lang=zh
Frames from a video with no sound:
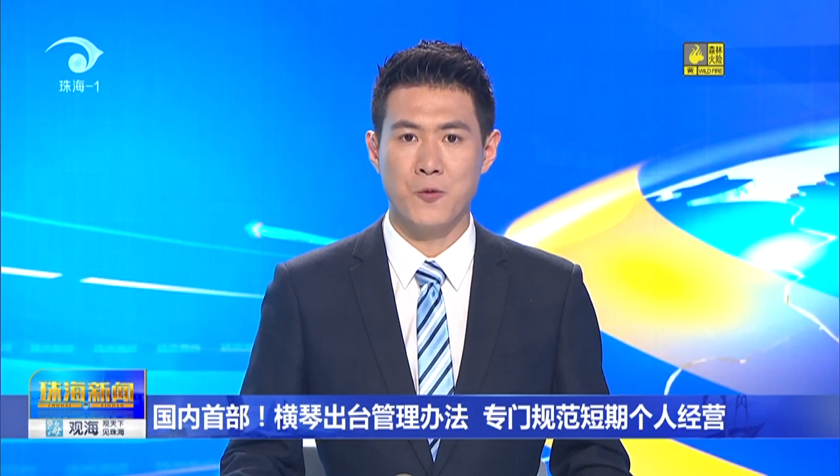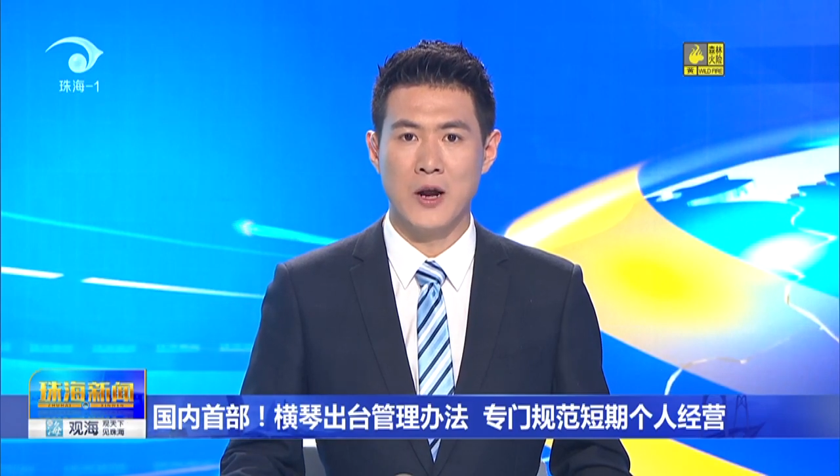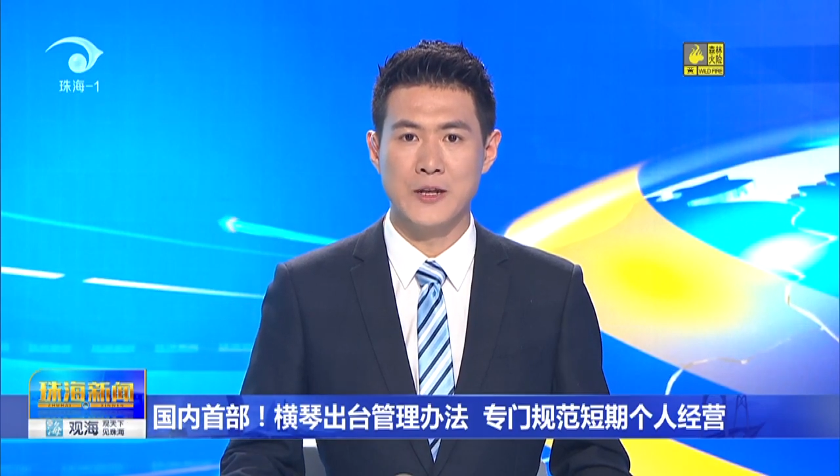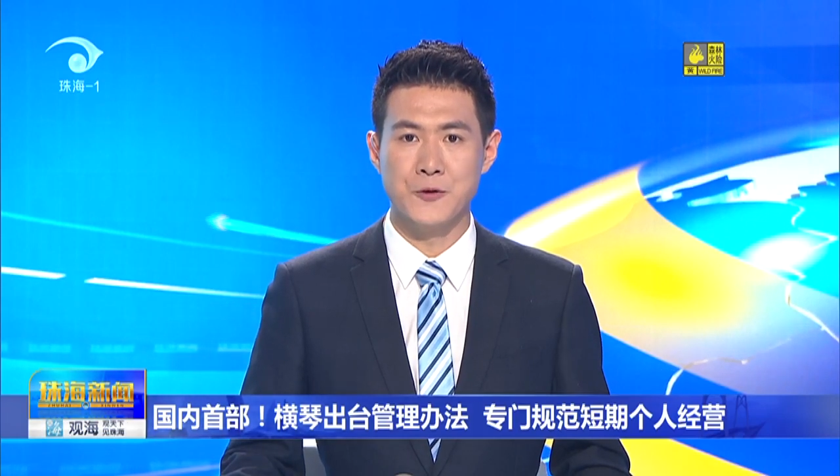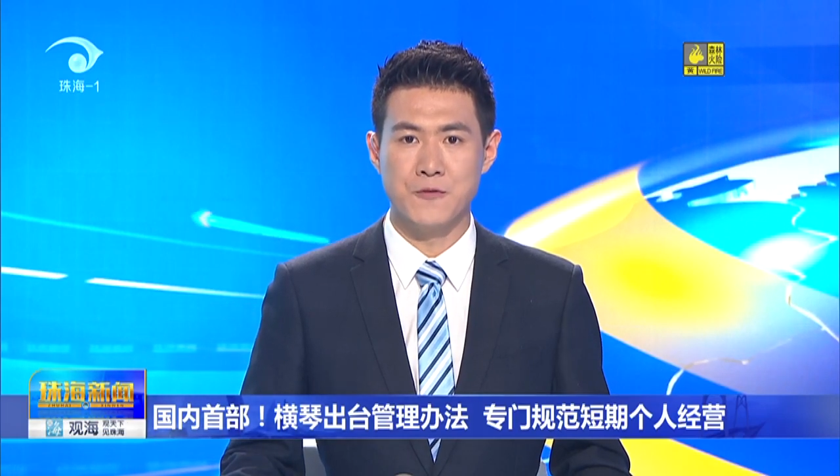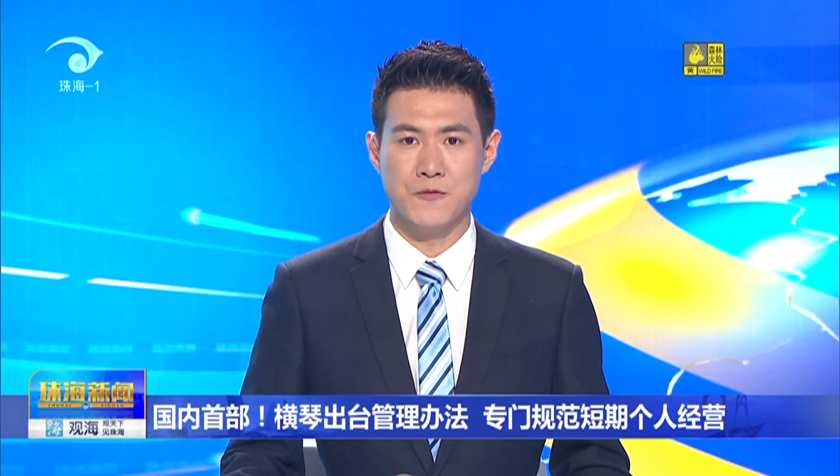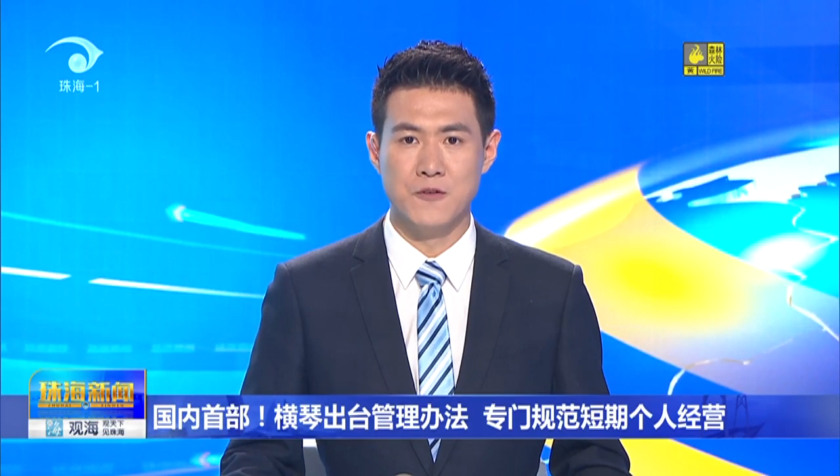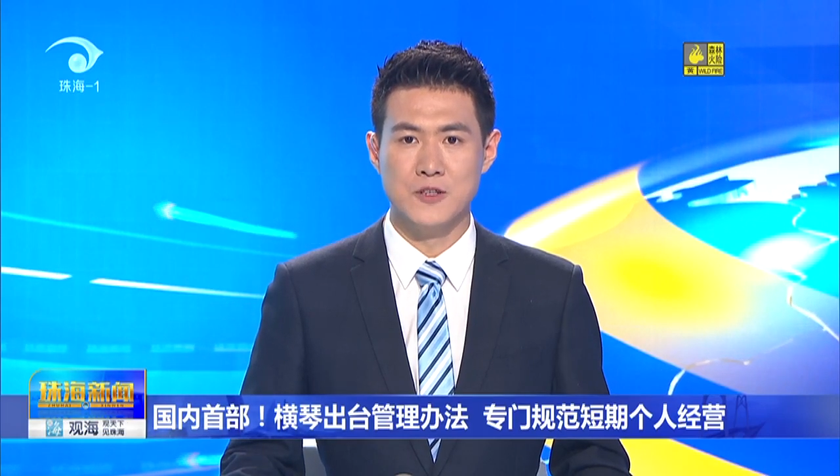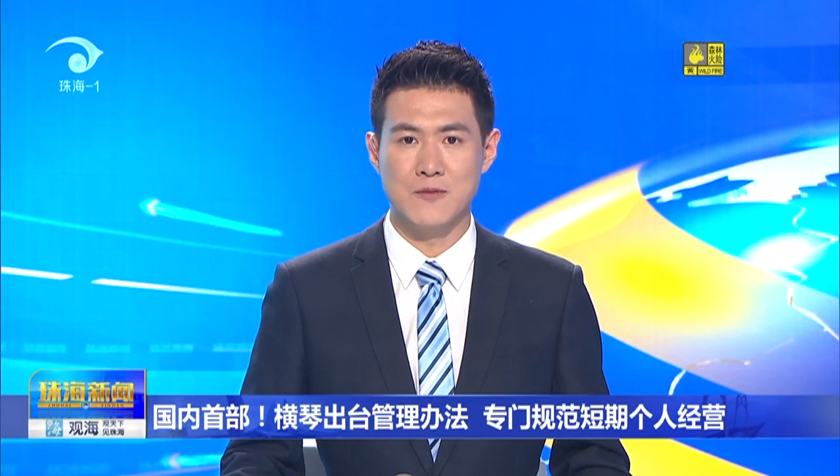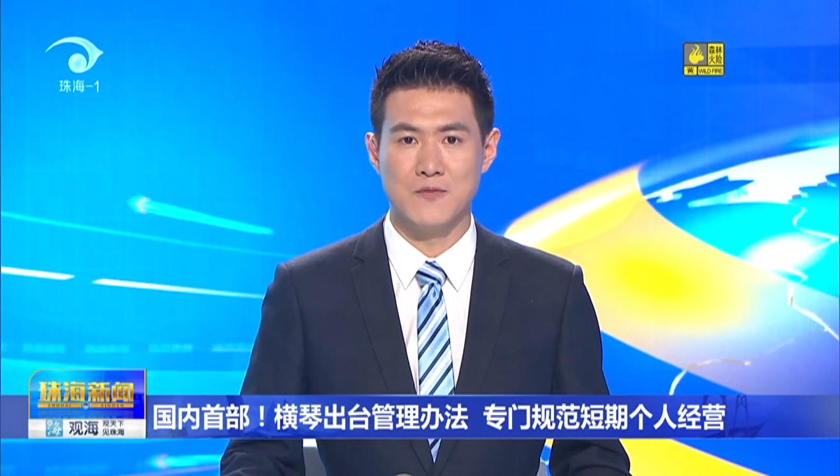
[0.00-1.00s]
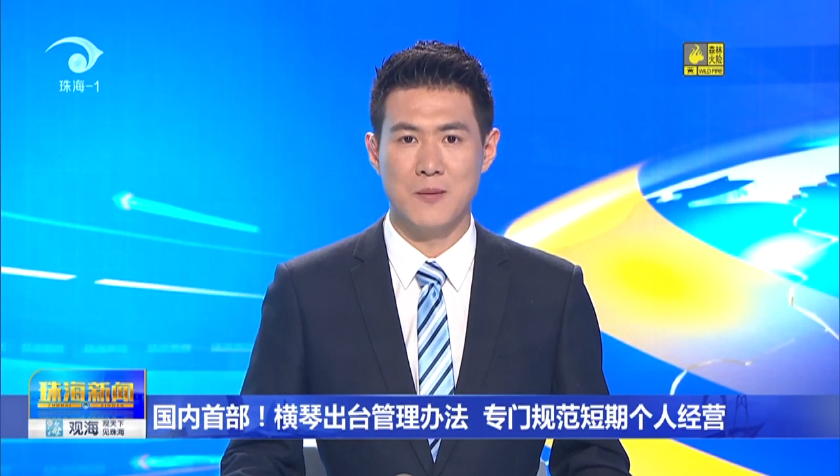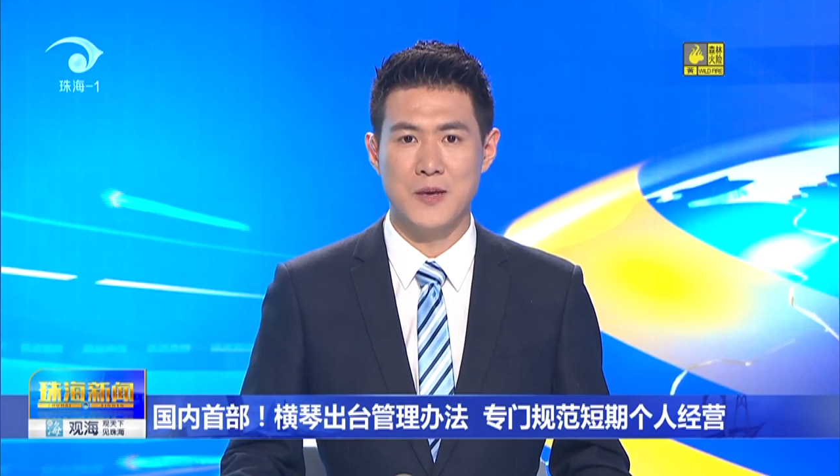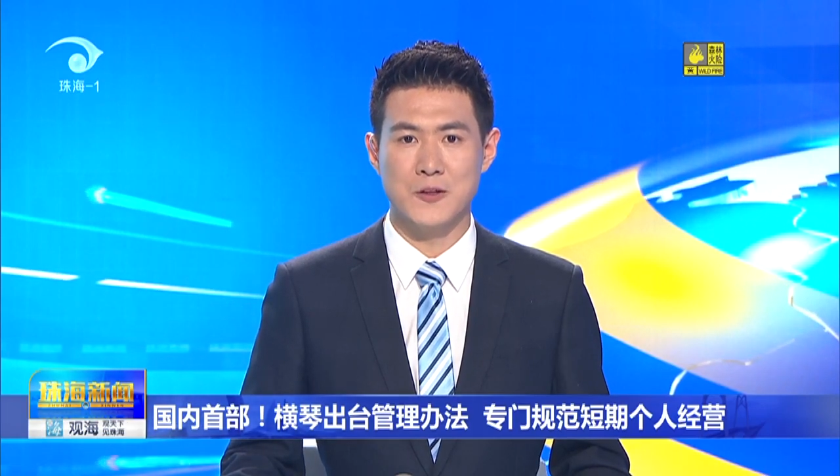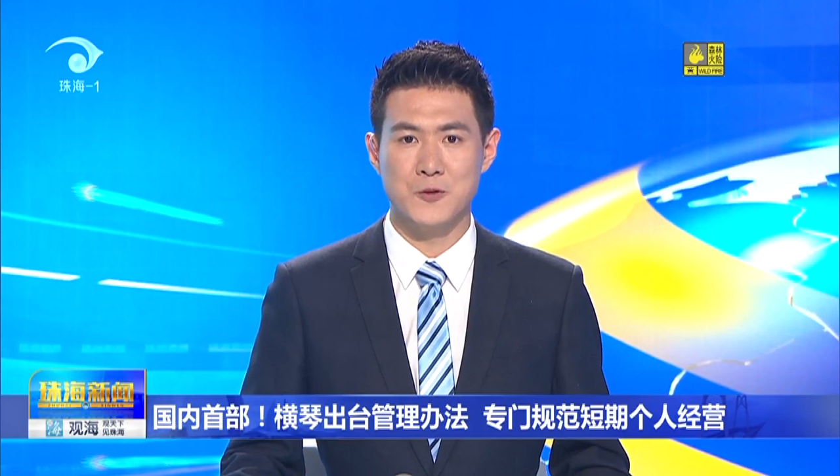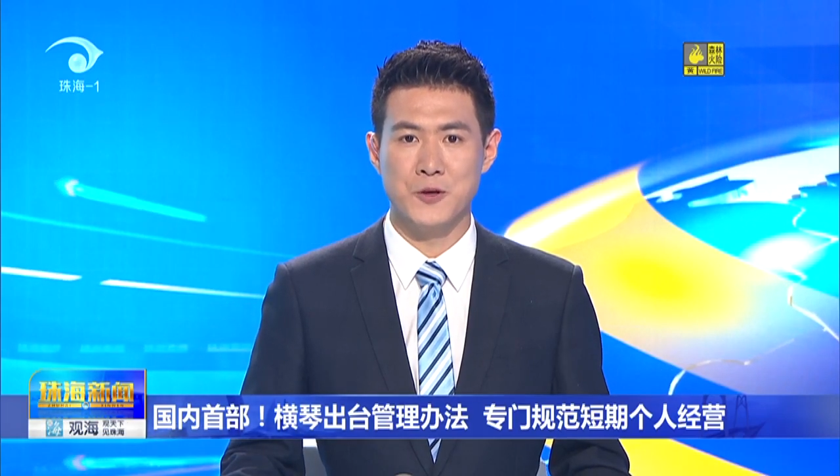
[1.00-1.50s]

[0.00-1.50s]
管理与服务等方面